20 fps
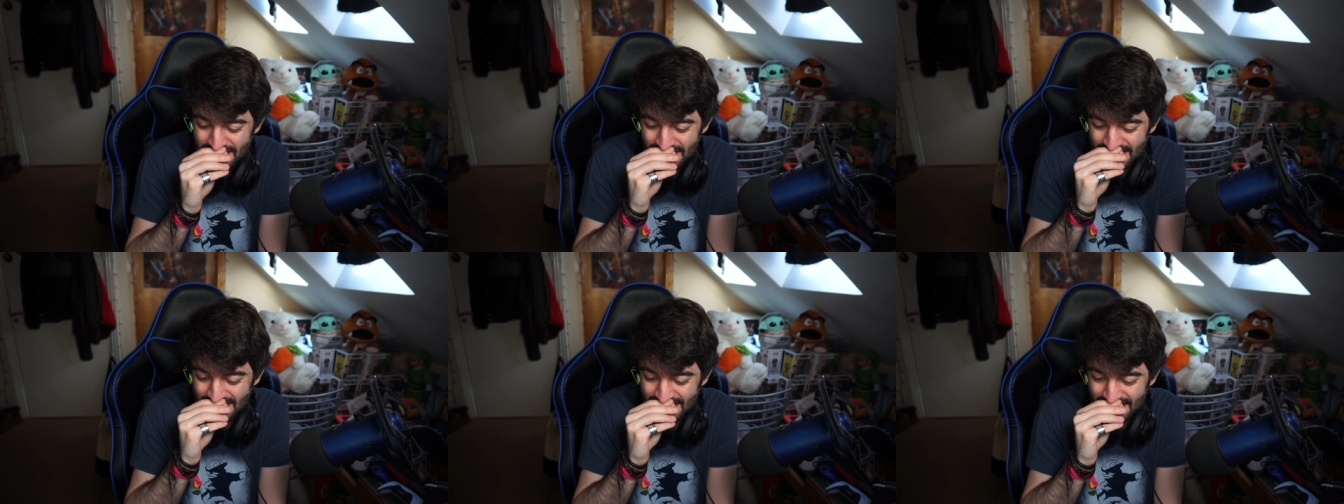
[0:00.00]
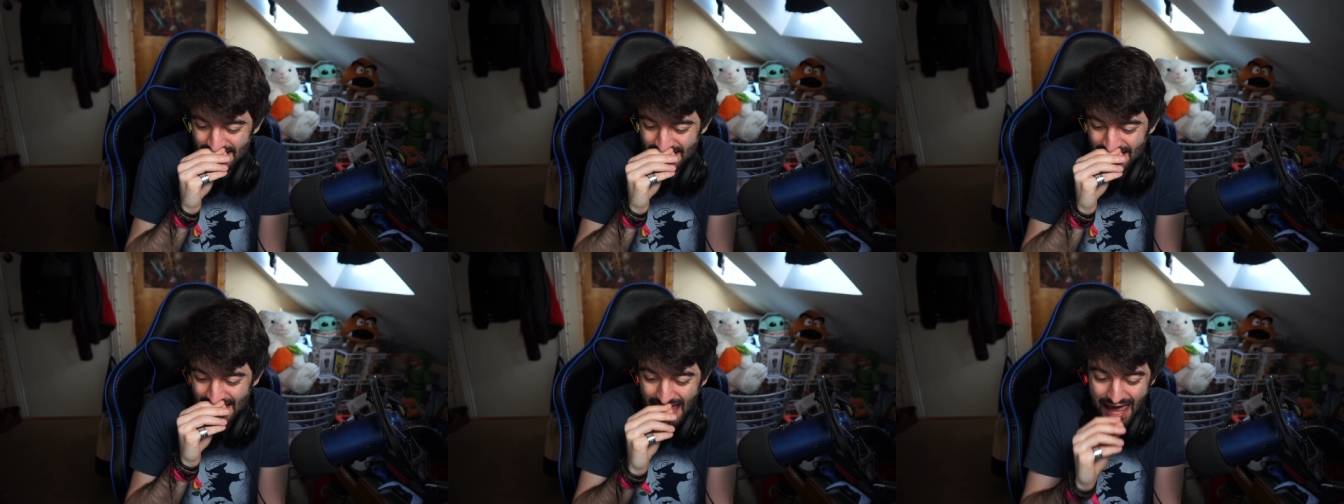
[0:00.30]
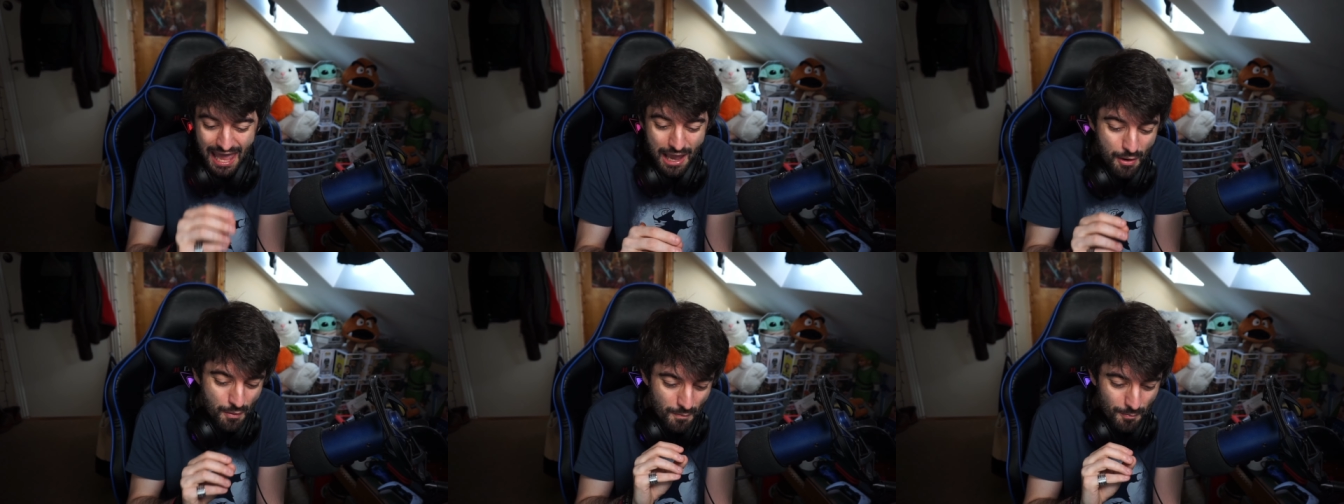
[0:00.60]
Eh,
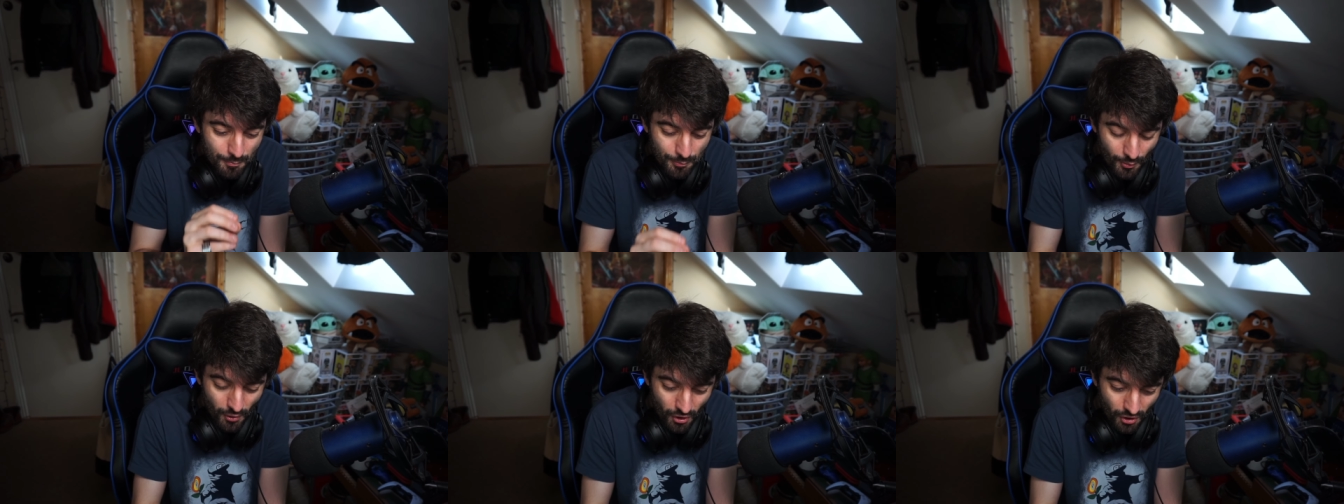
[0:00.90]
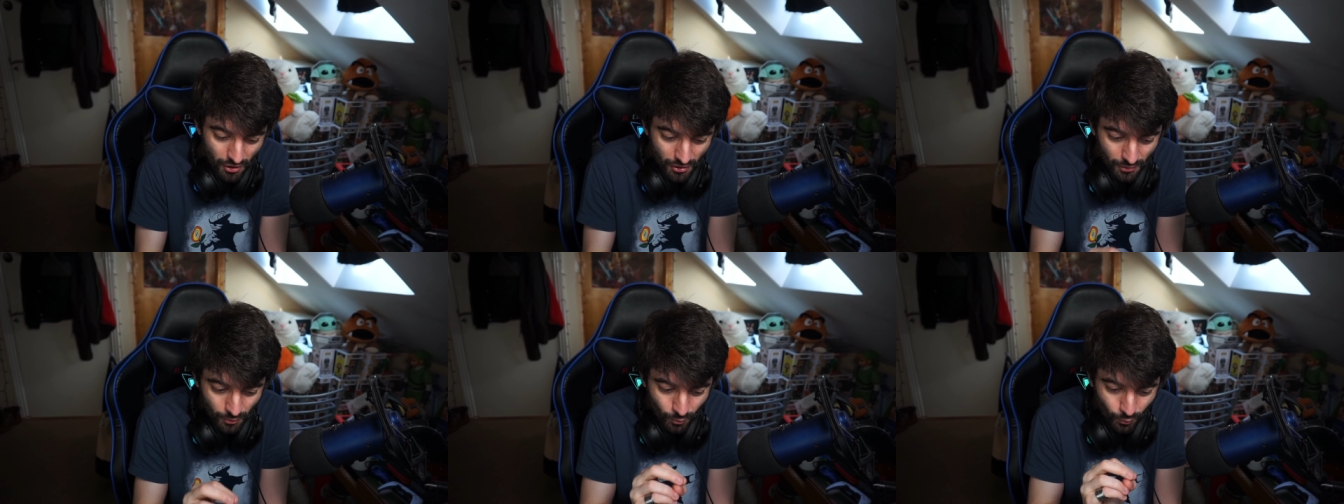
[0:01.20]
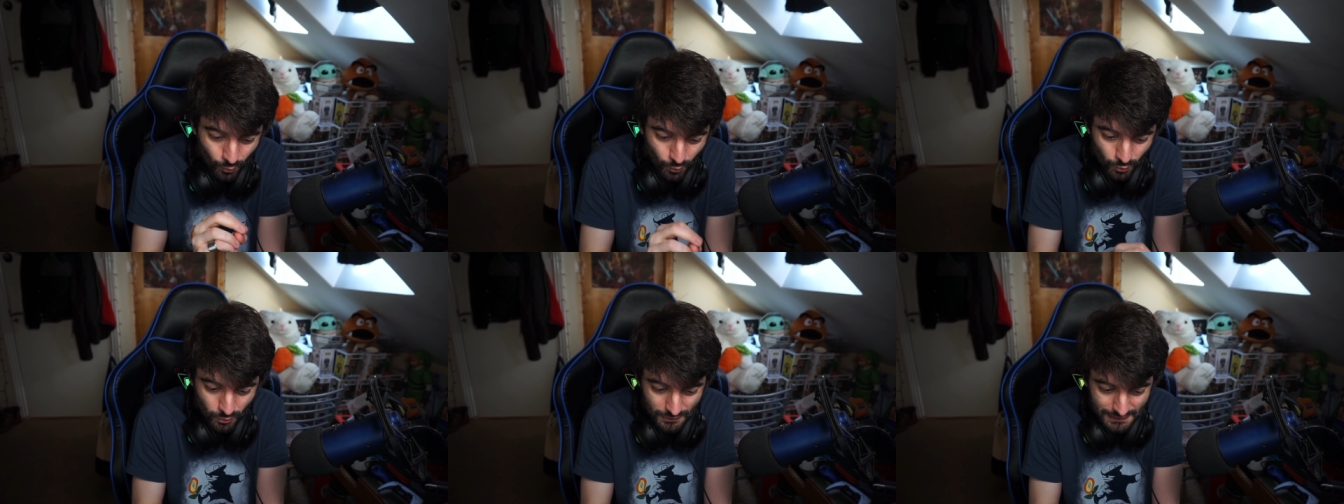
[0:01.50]
è un po'
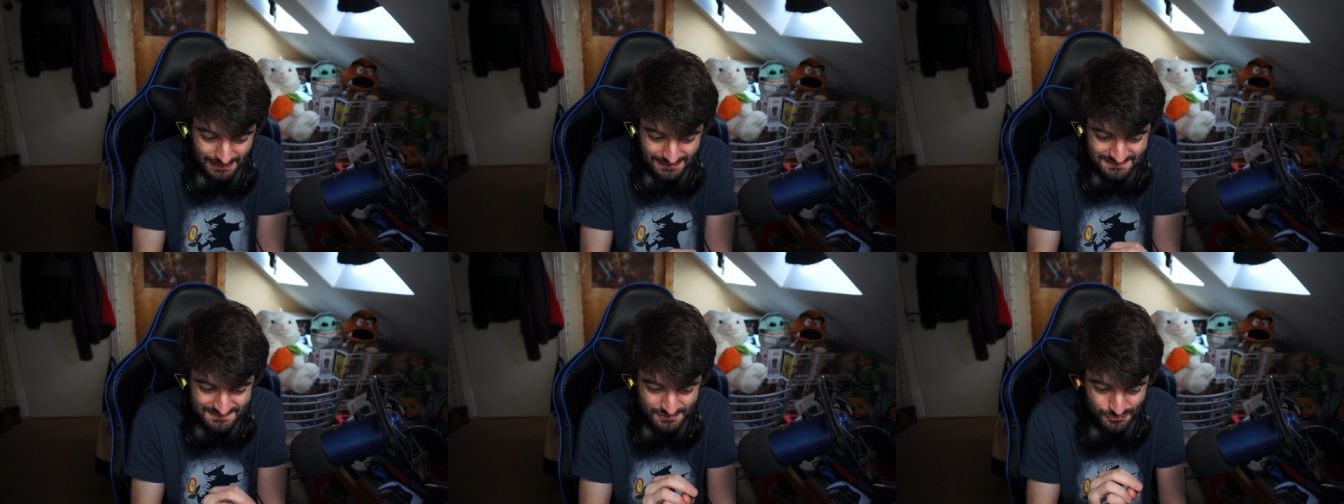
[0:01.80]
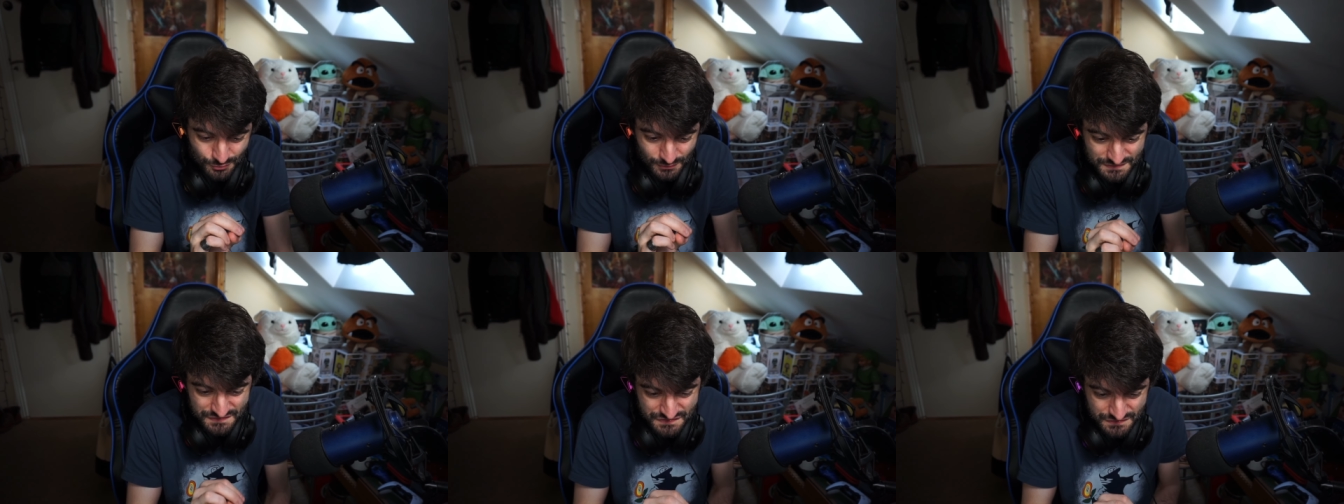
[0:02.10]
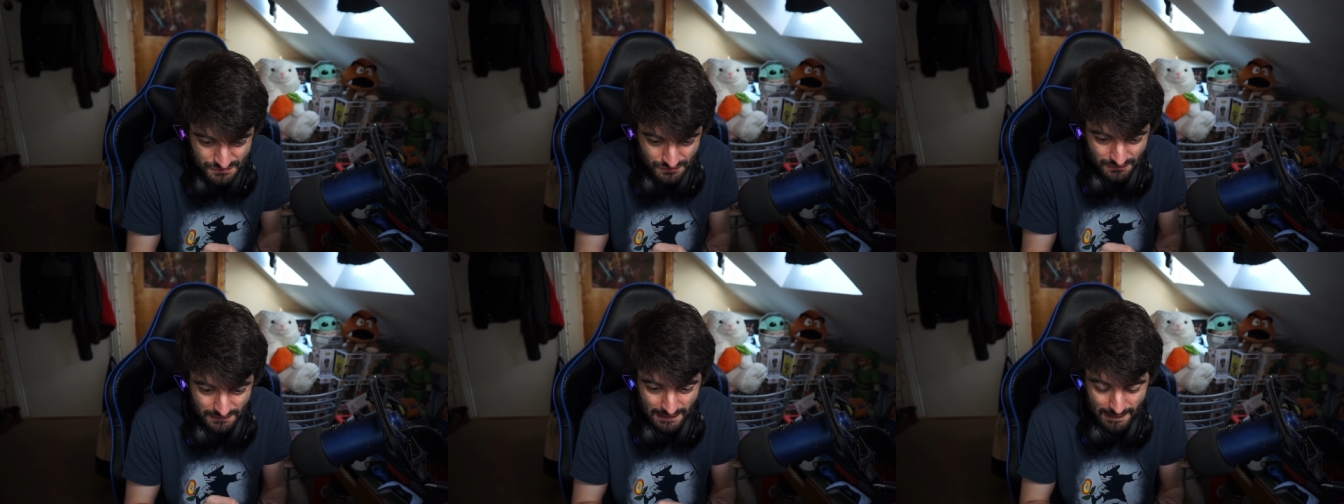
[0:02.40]
una
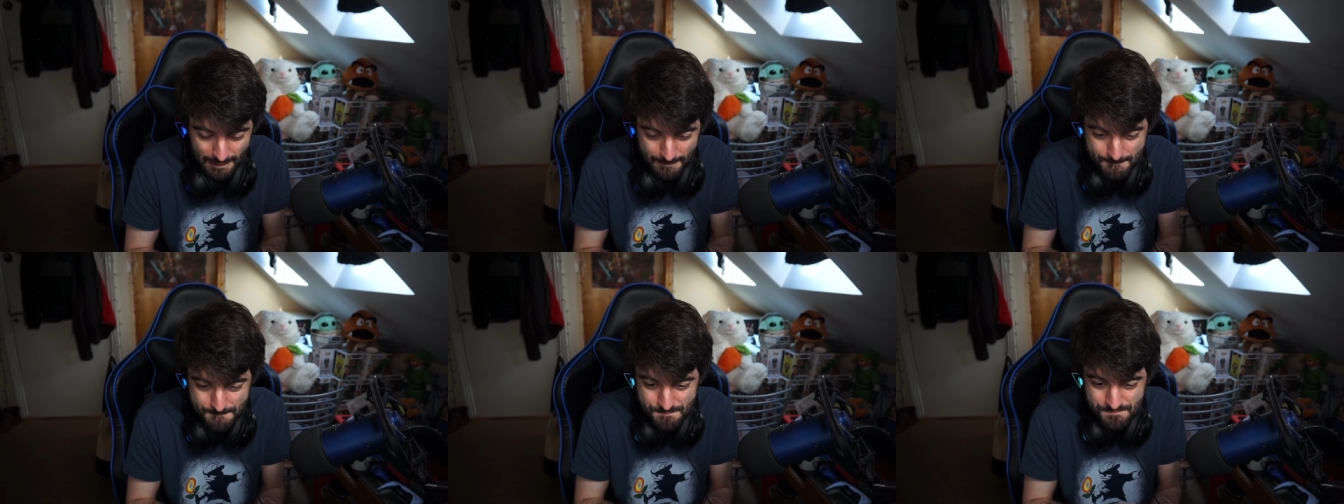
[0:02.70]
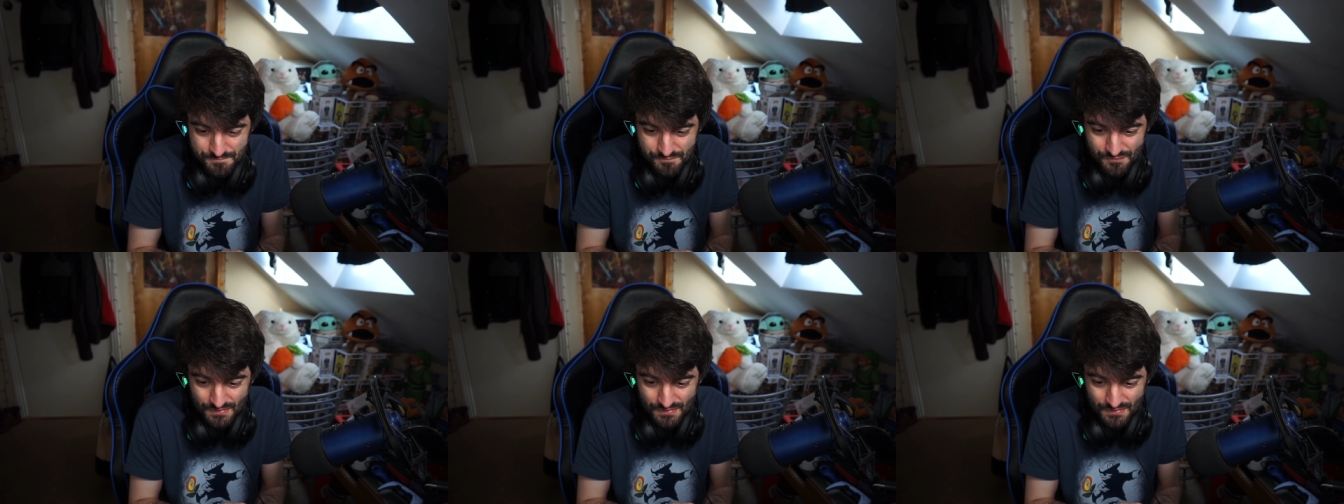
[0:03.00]
situazione